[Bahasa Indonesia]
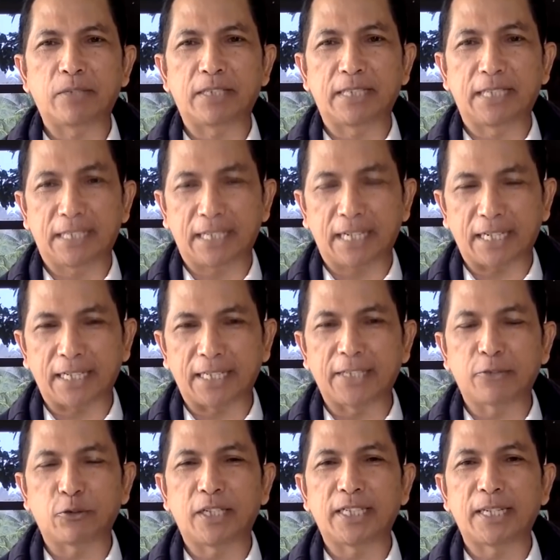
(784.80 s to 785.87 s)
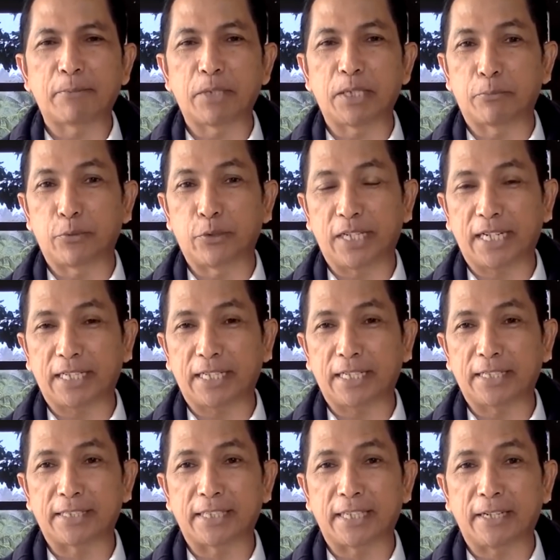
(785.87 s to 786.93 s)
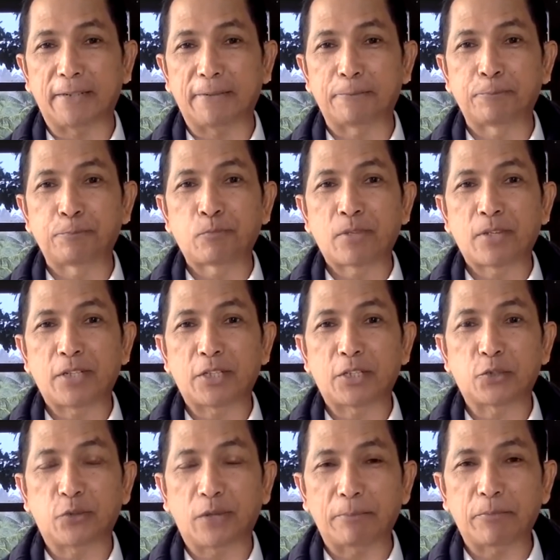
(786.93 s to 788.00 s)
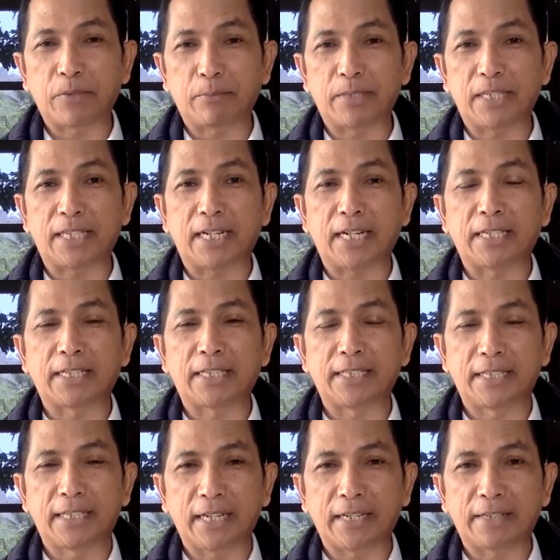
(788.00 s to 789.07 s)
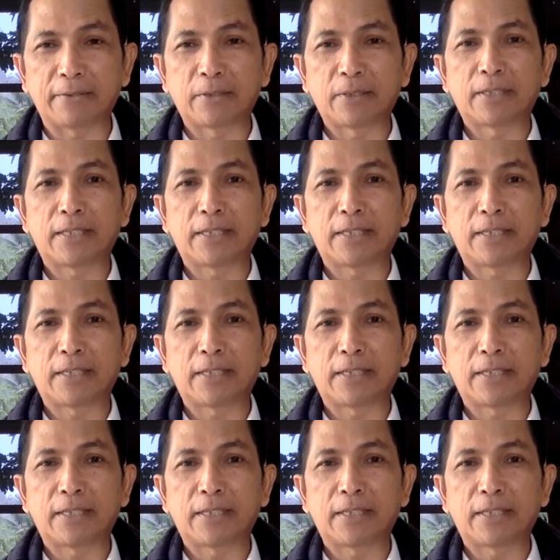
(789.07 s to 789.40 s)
eh, di, karena dituding dia menyembunyikan hasil eh, swab yang menyatakan dia